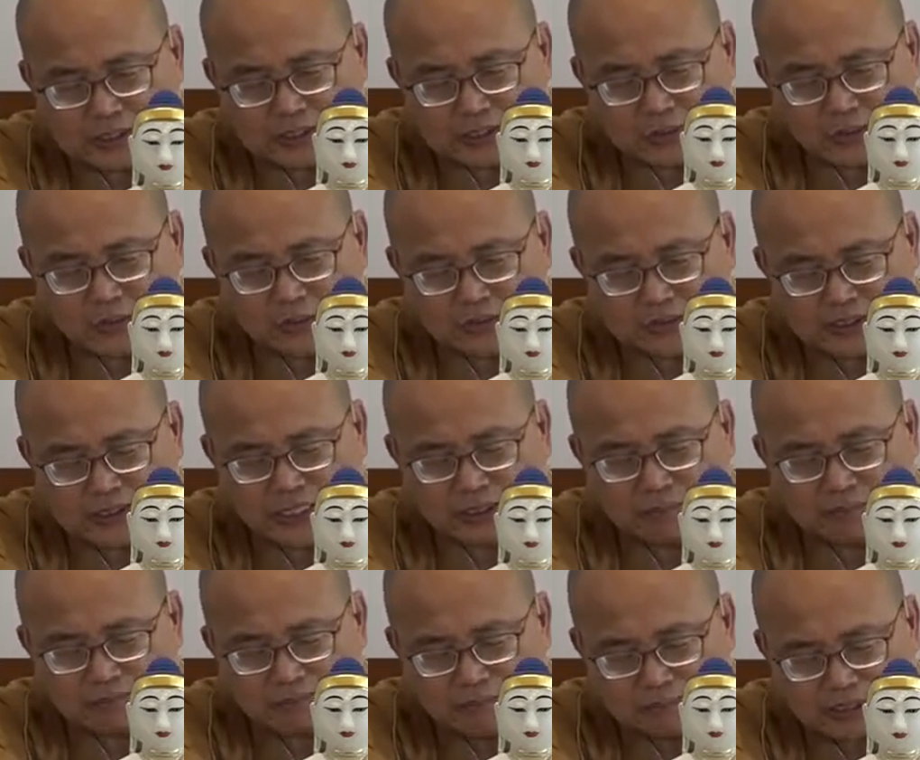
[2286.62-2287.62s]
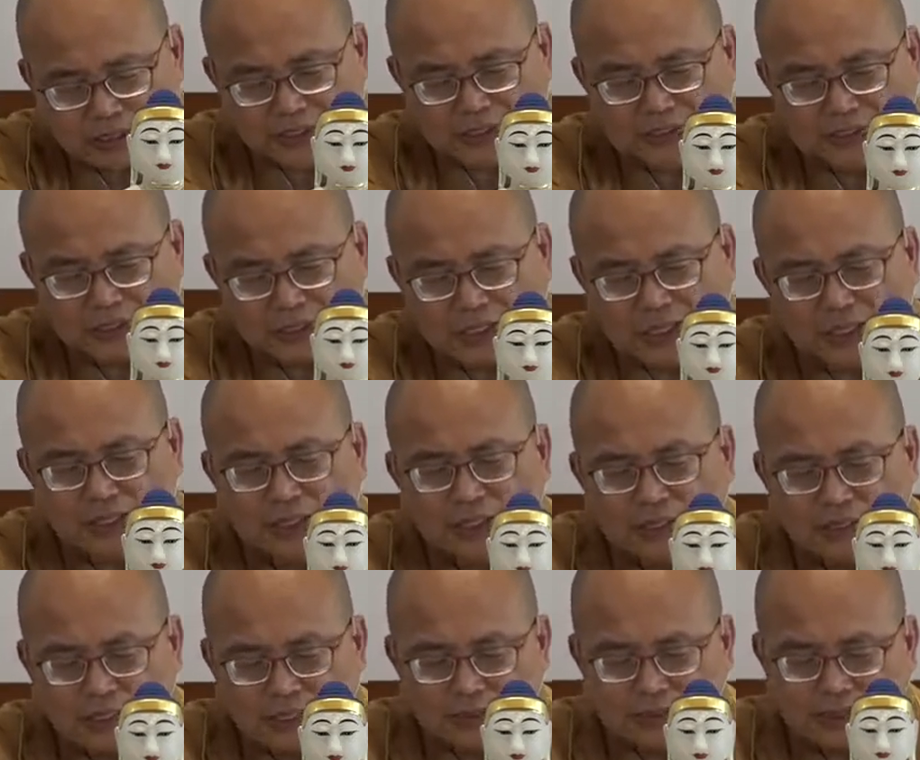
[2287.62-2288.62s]
受想灭啊，
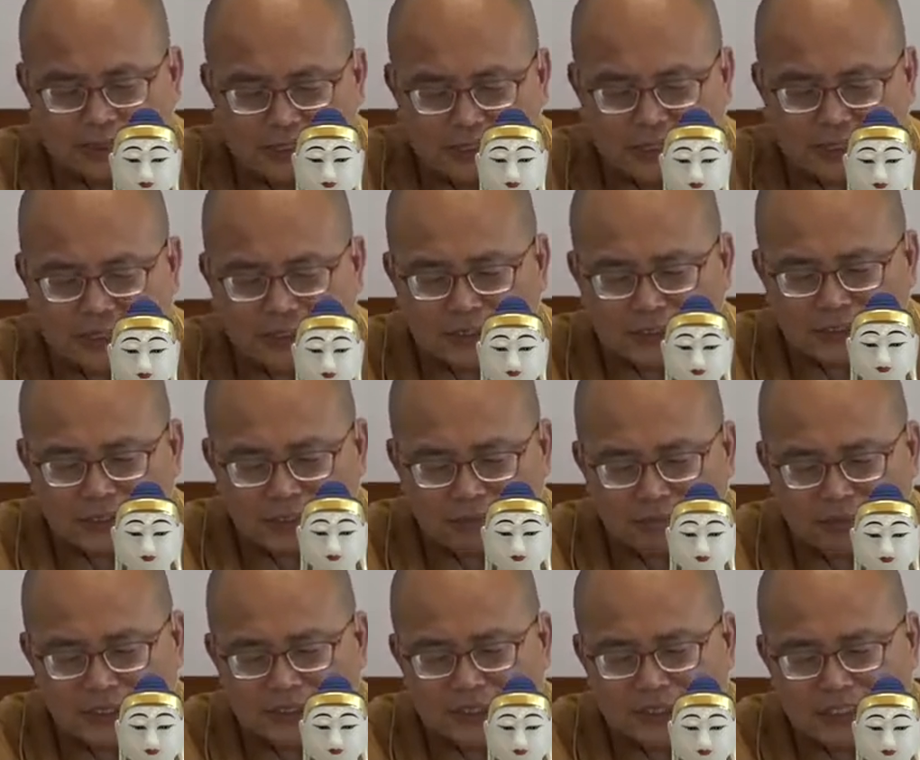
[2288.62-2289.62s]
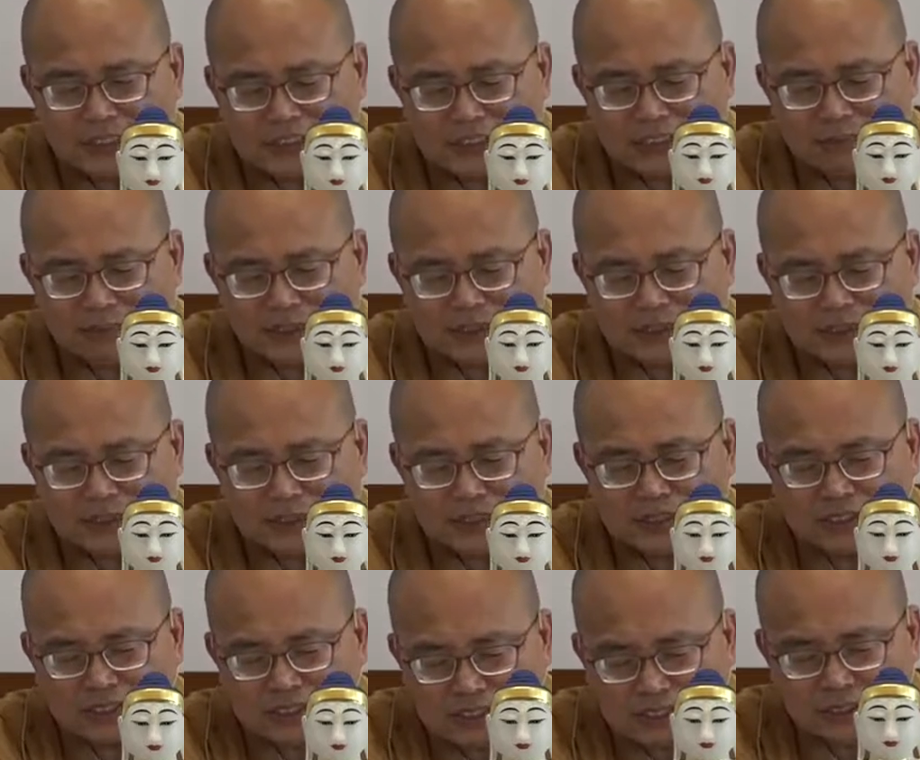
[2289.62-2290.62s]
那这个很明显，前面是
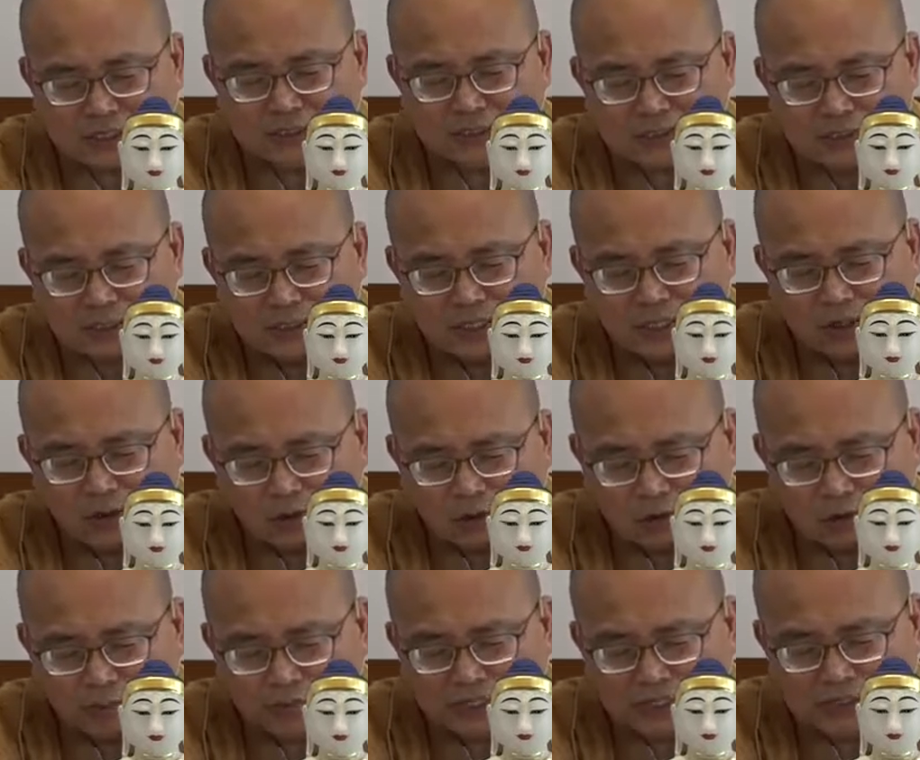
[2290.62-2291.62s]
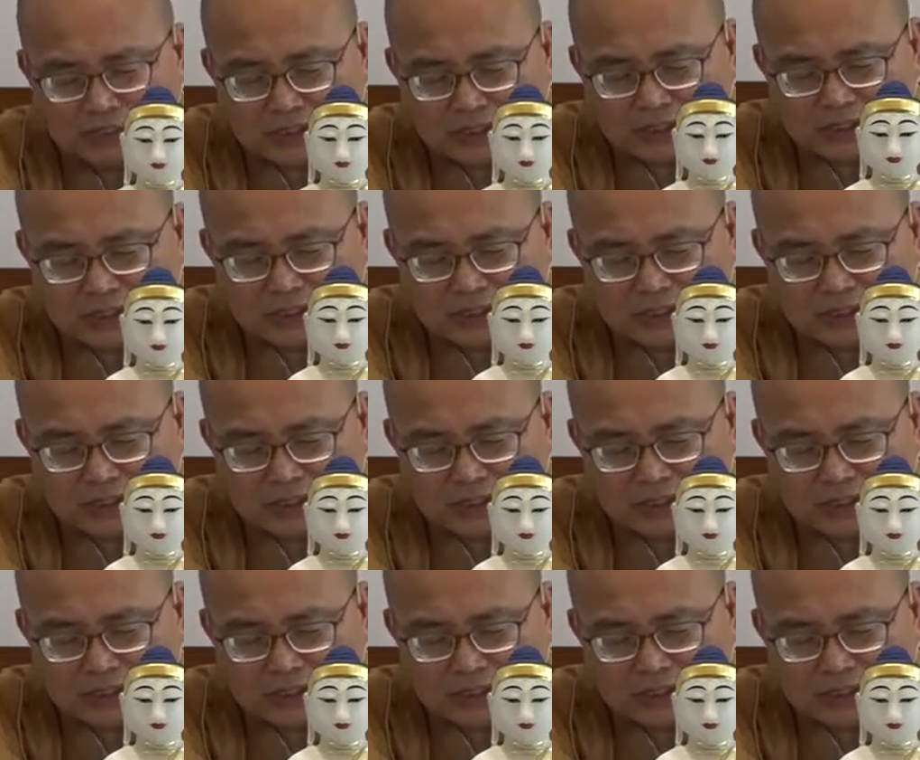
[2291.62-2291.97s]
写色，后面是